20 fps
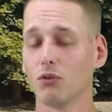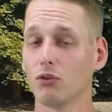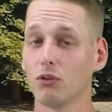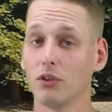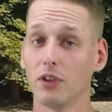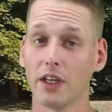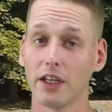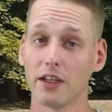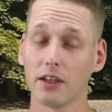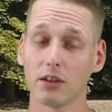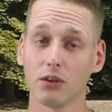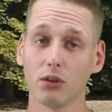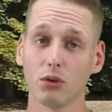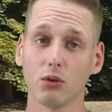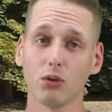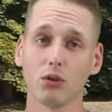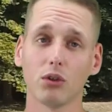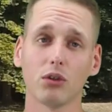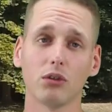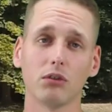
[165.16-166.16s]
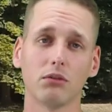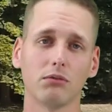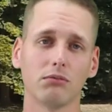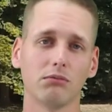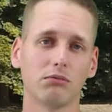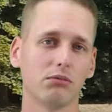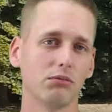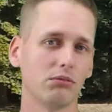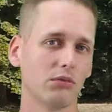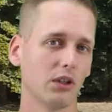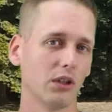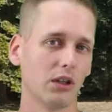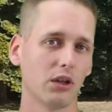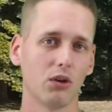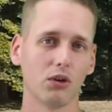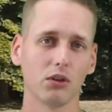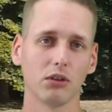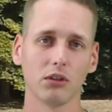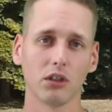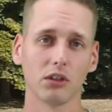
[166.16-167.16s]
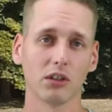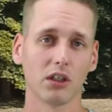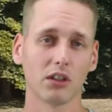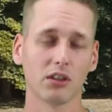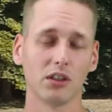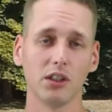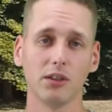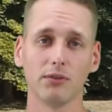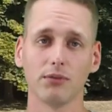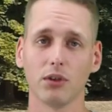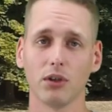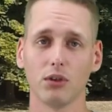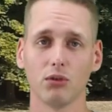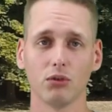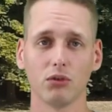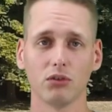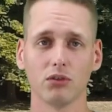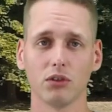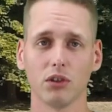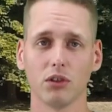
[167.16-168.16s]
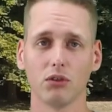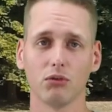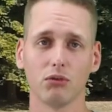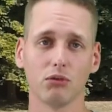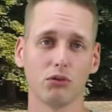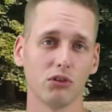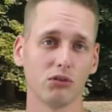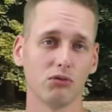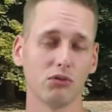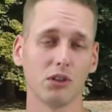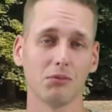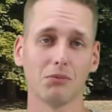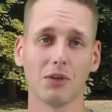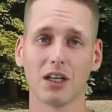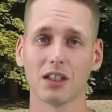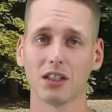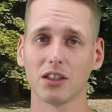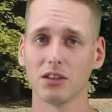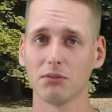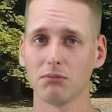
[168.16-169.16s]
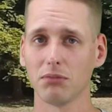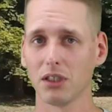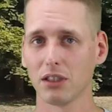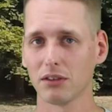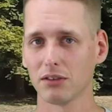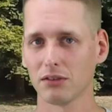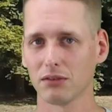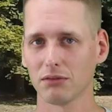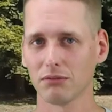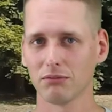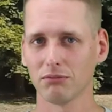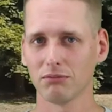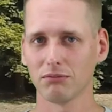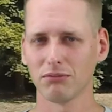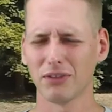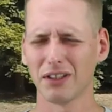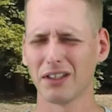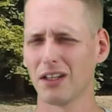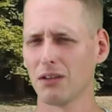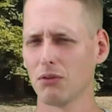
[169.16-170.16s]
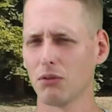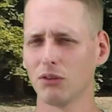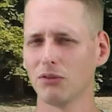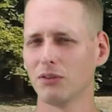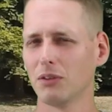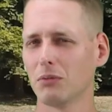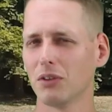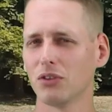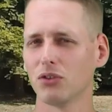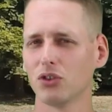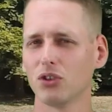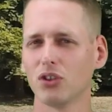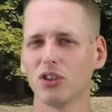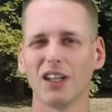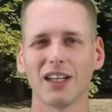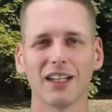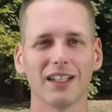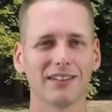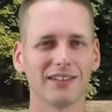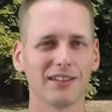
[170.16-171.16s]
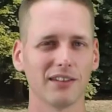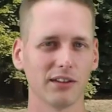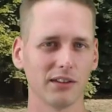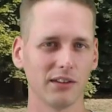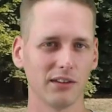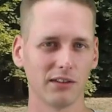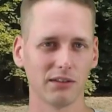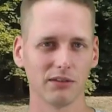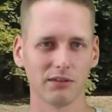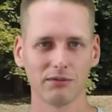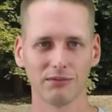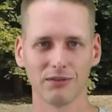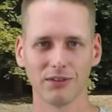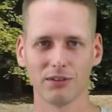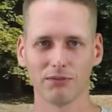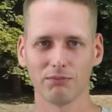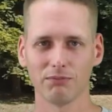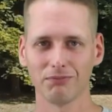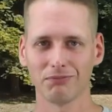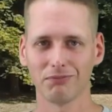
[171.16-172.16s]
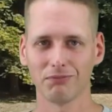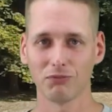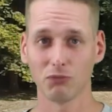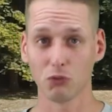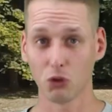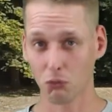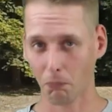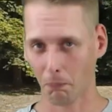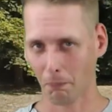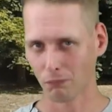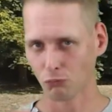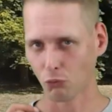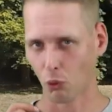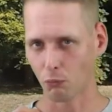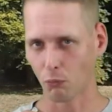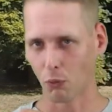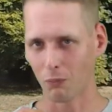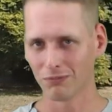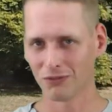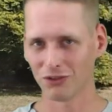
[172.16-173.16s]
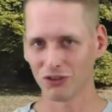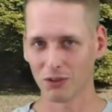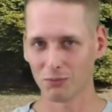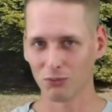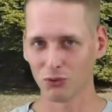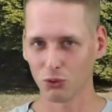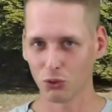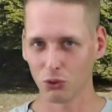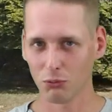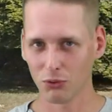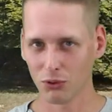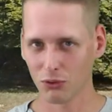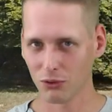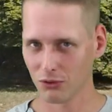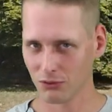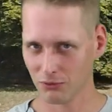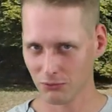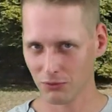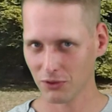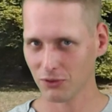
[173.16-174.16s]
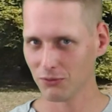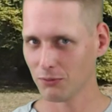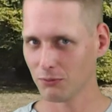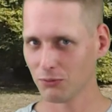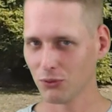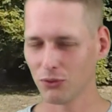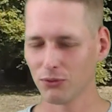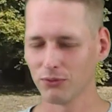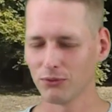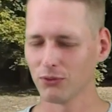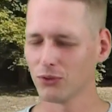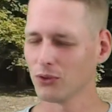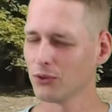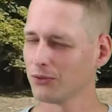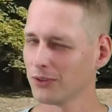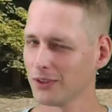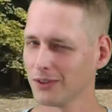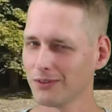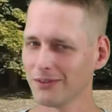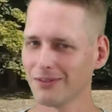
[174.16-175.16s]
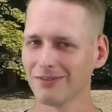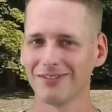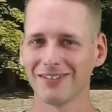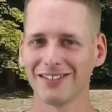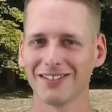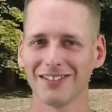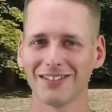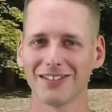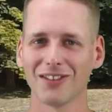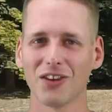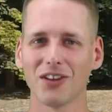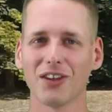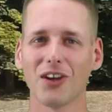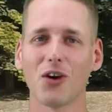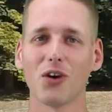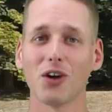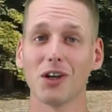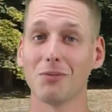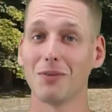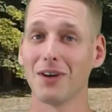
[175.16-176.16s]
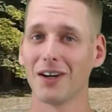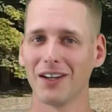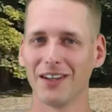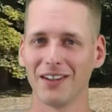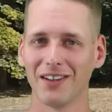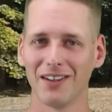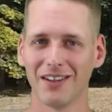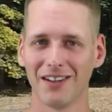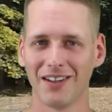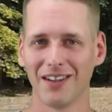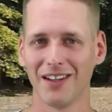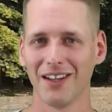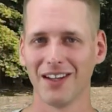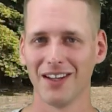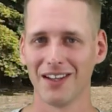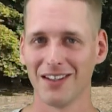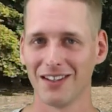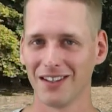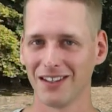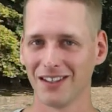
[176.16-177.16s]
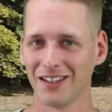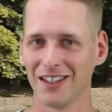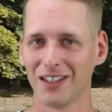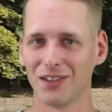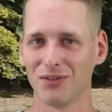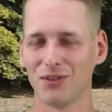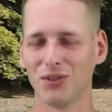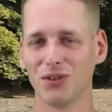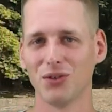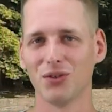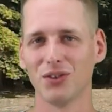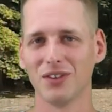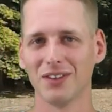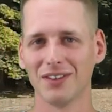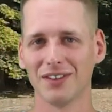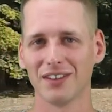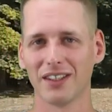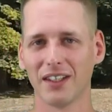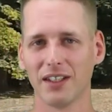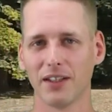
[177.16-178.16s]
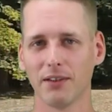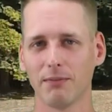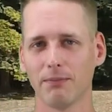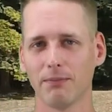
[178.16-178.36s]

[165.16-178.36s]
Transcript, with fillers: Ein netter Geruch kann auch attraktiv für einen Hund sein, deswegen mag er den Platz, weil der irgendwie immer so schön nach Essen riecht. Ne? Krümel oder sowas vom Sofensofa, das kann auch immer ein Trigger für die Hunde sein